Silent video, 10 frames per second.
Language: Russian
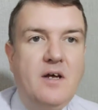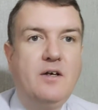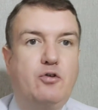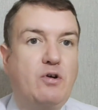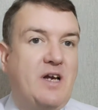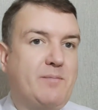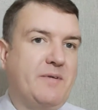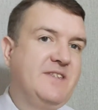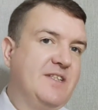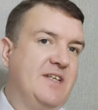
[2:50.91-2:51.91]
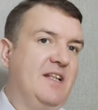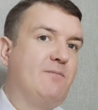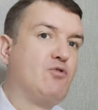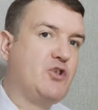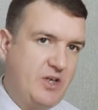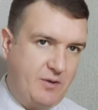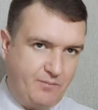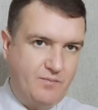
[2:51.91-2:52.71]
только к профессионалам. Можете